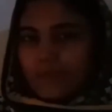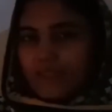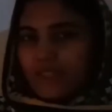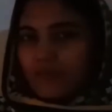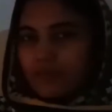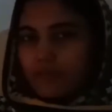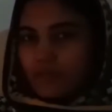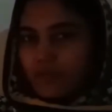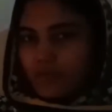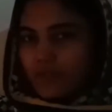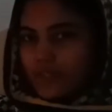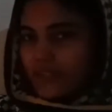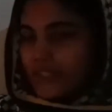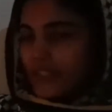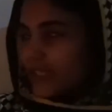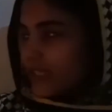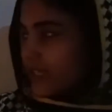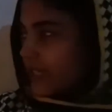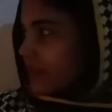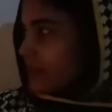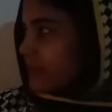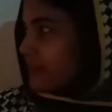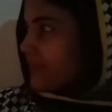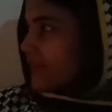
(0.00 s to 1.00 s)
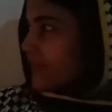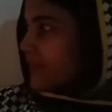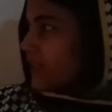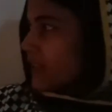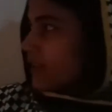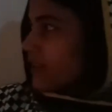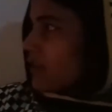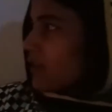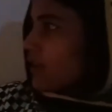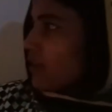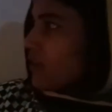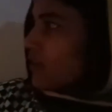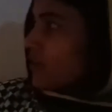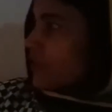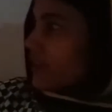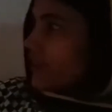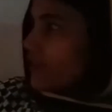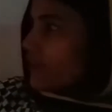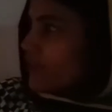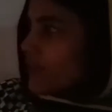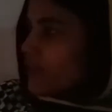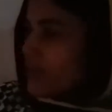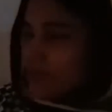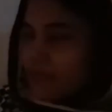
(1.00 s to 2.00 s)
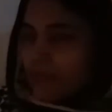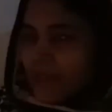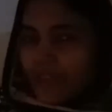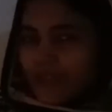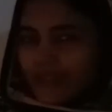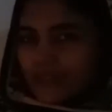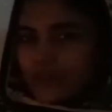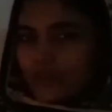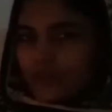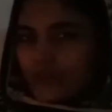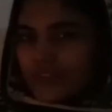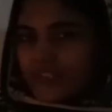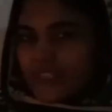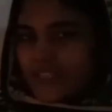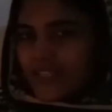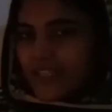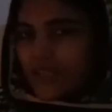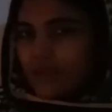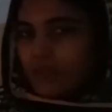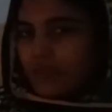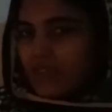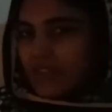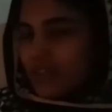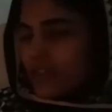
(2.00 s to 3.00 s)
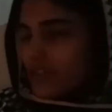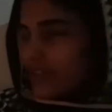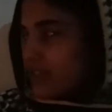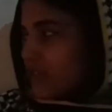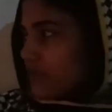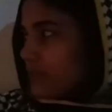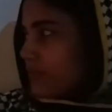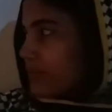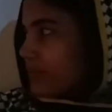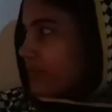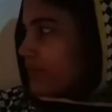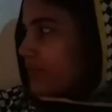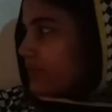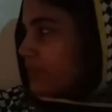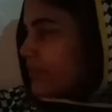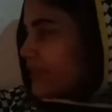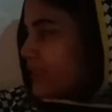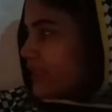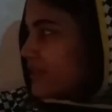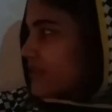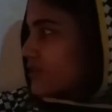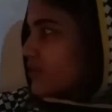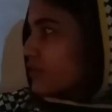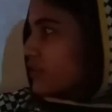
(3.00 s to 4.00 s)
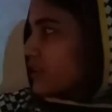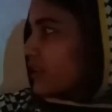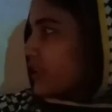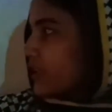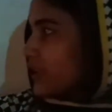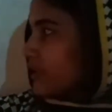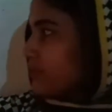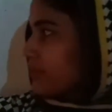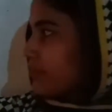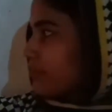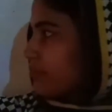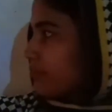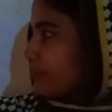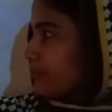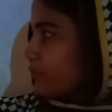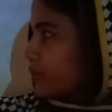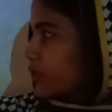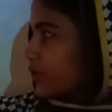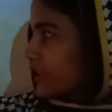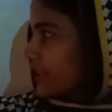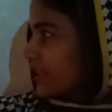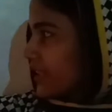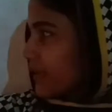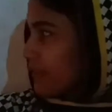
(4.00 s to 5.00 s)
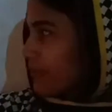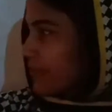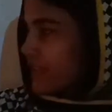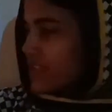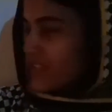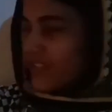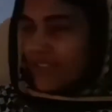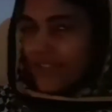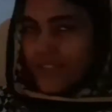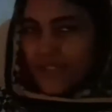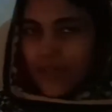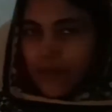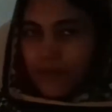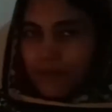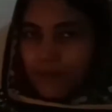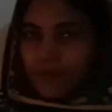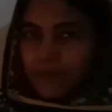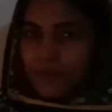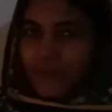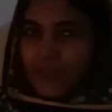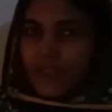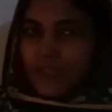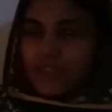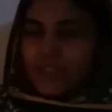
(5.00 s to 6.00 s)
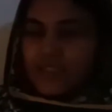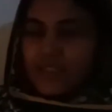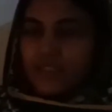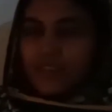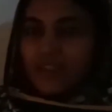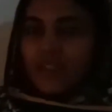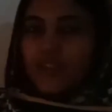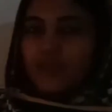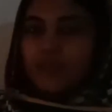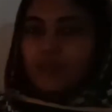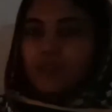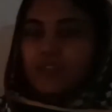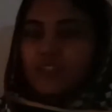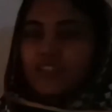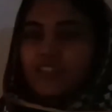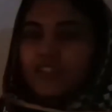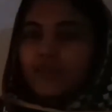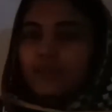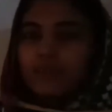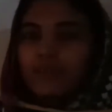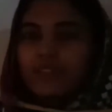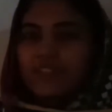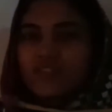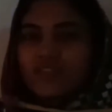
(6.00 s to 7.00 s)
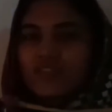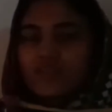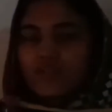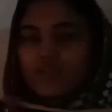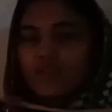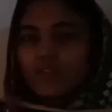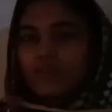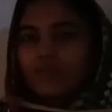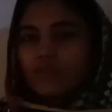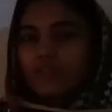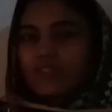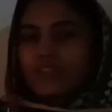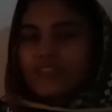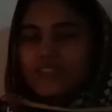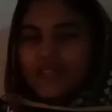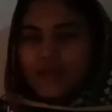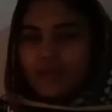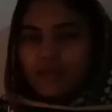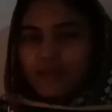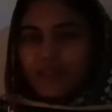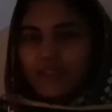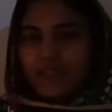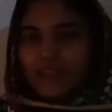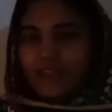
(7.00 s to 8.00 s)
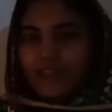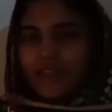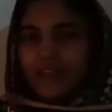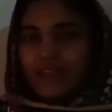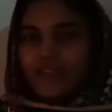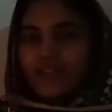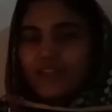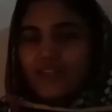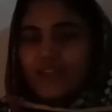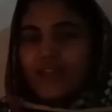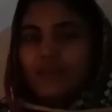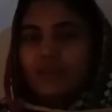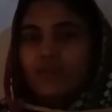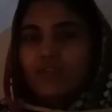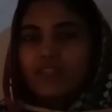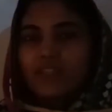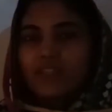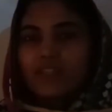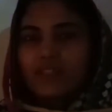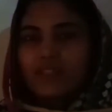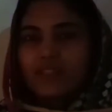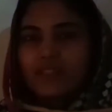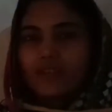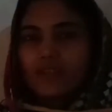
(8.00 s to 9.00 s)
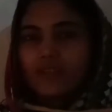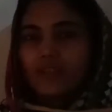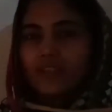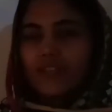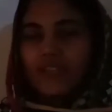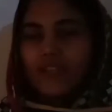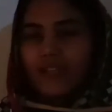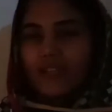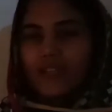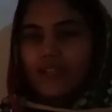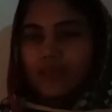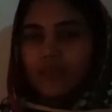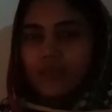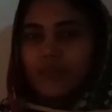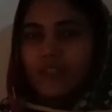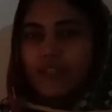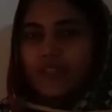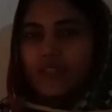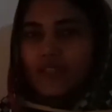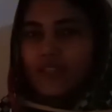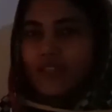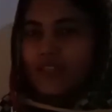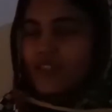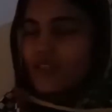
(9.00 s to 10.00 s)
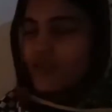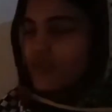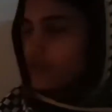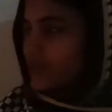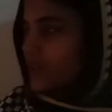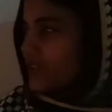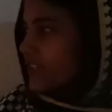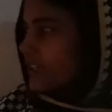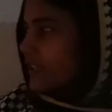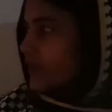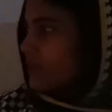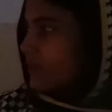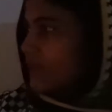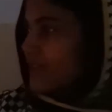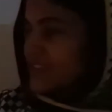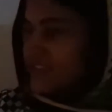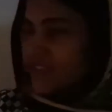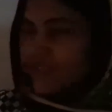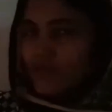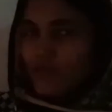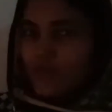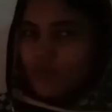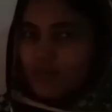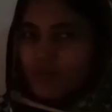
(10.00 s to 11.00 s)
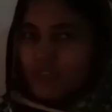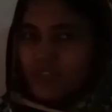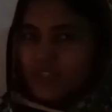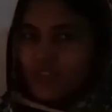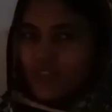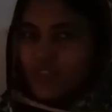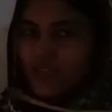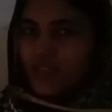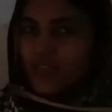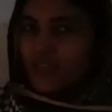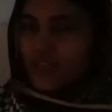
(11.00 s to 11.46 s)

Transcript: भी बोलते हैं और ये वार्म ब्लडेड कौन से एनिमल बर्ड्स होते हैं बॉडी टेम्परेचर सेम जिनका बॉडी टेम्परेचर जो है वो सेम रहता है चाहे वो सर्दी हो या गर्मी इनका जो बॉडी टेम्परेचर वो हमेशा